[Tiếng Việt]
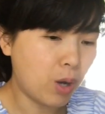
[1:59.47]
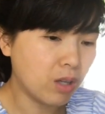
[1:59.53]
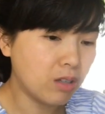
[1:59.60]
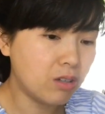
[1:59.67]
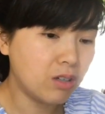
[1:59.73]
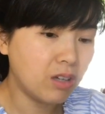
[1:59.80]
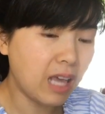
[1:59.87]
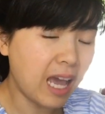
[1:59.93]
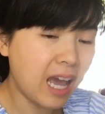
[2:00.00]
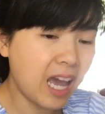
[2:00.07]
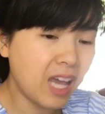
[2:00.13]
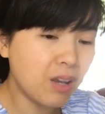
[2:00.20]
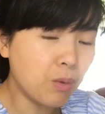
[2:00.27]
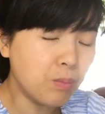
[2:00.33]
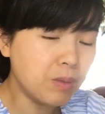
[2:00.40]
mọi người
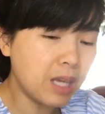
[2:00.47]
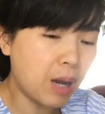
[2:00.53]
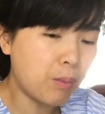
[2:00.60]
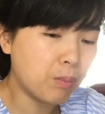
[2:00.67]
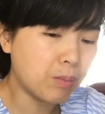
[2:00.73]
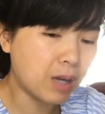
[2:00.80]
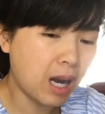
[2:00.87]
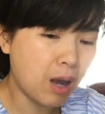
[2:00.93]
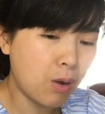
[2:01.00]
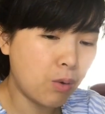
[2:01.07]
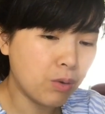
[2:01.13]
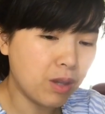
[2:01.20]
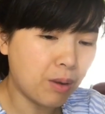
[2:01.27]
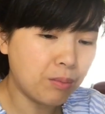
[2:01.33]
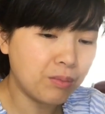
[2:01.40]
ai cũng trồng
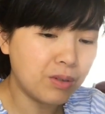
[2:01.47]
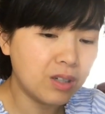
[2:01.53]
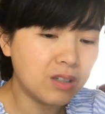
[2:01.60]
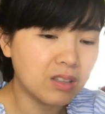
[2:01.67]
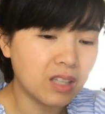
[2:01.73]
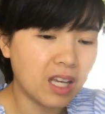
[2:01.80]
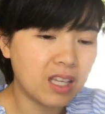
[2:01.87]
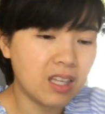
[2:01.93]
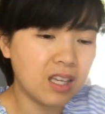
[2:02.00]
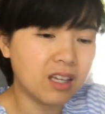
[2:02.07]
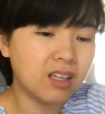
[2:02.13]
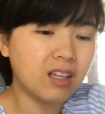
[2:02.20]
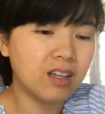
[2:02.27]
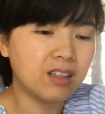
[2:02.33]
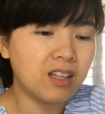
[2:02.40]
rau trồng vườn tại vì
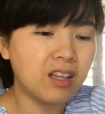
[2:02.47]
cái thời